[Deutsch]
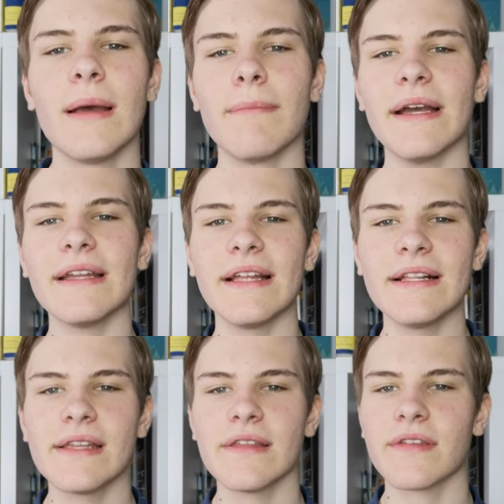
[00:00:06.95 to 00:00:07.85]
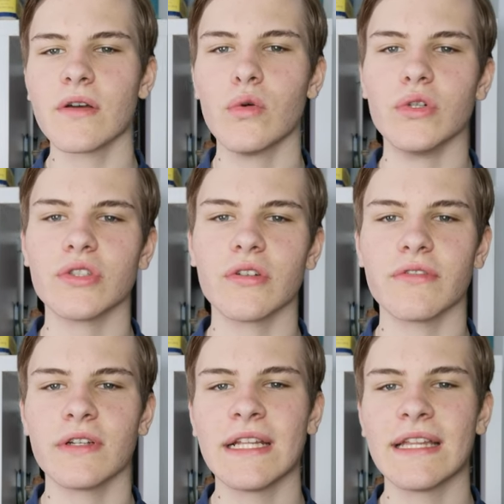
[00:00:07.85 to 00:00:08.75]
Mein Held ist der
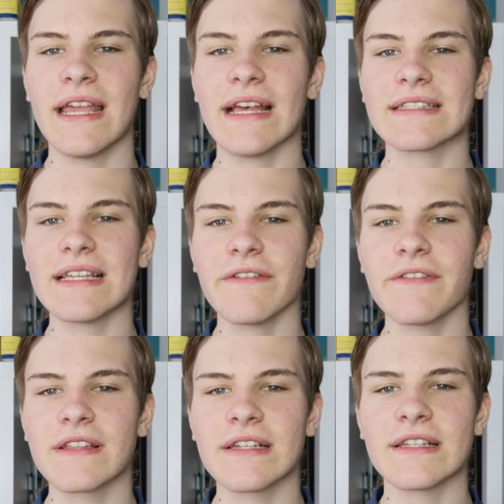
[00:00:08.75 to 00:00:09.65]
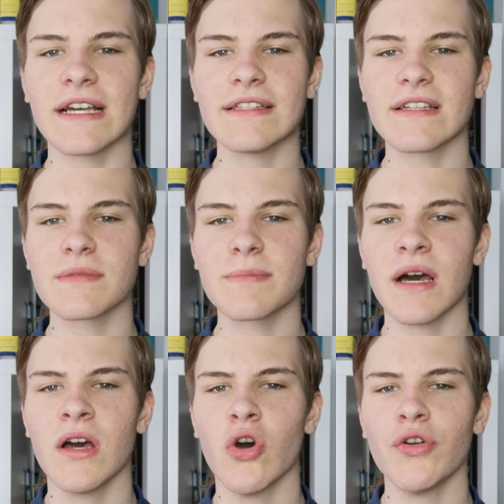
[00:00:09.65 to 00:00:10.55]
Kohlenstoff. Er ist sehr vielseitig einsetzbar